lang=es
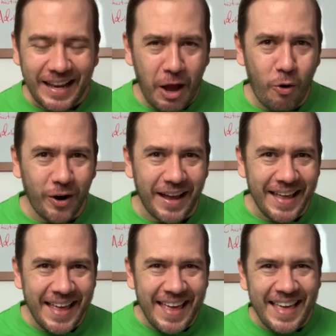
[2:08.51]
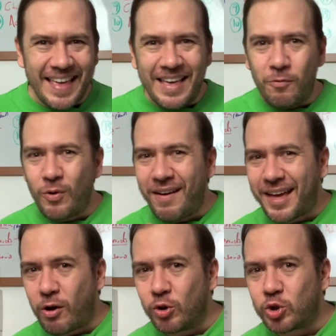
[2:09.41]
Ahora, una vez
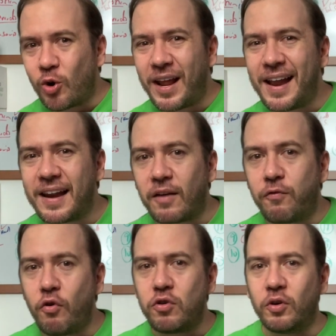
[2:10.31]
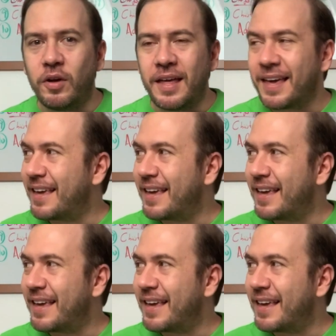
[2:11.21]
que controlas el refugio,